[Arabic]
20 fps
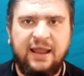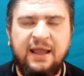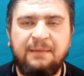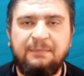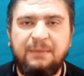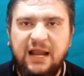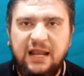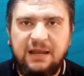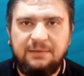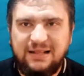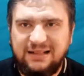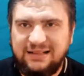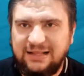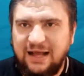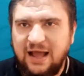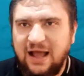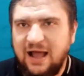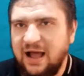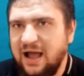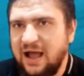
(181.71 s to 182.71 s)
ايه يا معلم انت
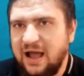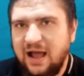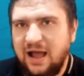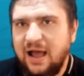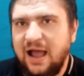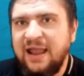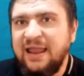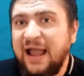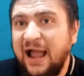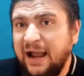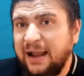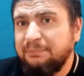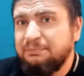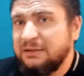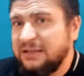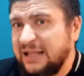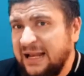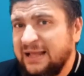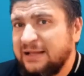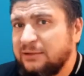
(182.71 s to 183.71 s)
اي حاجه
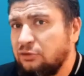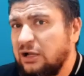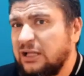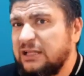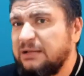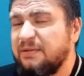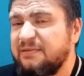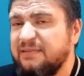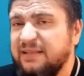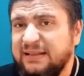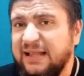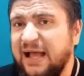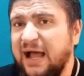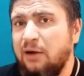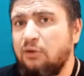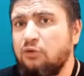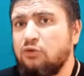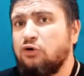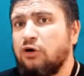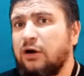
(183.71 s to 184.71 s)
بتتقال لك دلوقتي
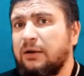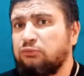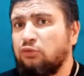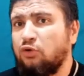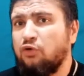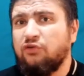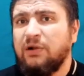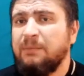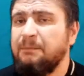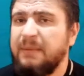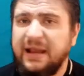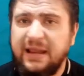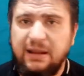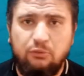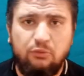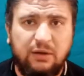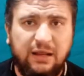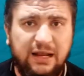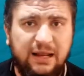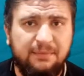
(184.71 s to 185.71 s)
بتصدقها وان هو كابتن حسام
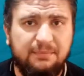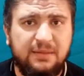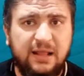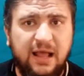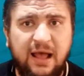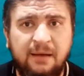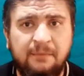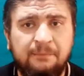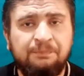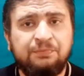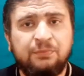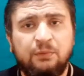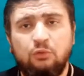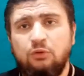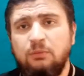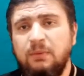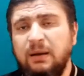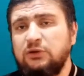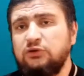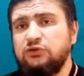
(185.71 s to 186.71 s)
بريء والكلام ده
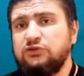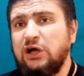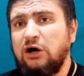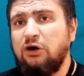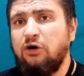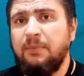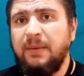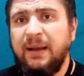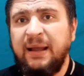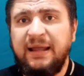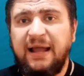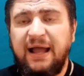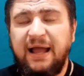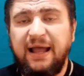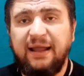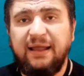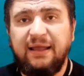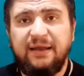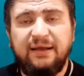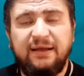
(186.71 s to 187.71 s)
ومالوش دعوه باي
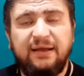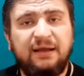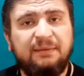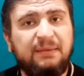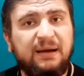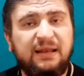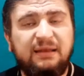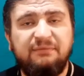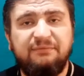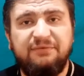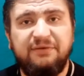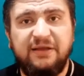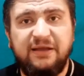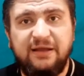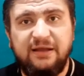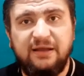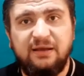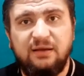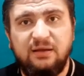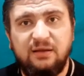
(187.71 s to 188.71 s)
حاجه ايه يا معلم في
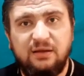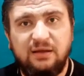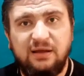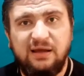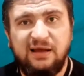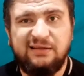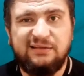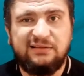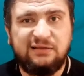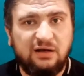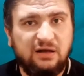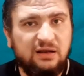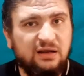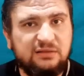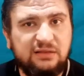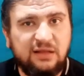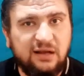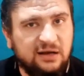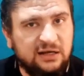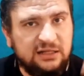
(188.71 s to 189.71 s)
ايه؟ انت
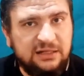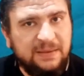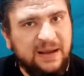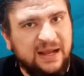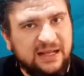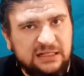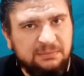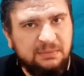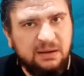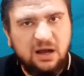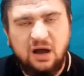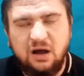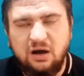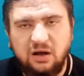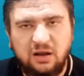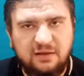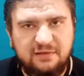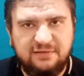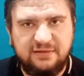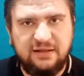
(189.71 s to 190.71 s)
للدرجه دي بايع دماغك
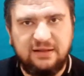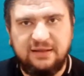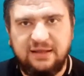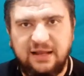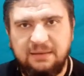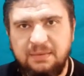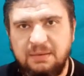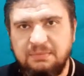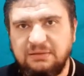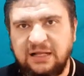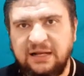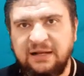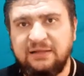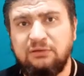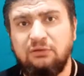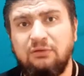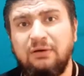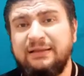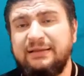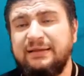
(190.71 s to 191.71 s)
خالص للكلام اللي بيتقالك
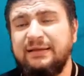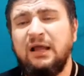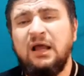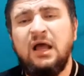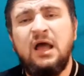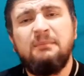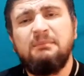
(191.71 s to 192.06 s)
دلوقتي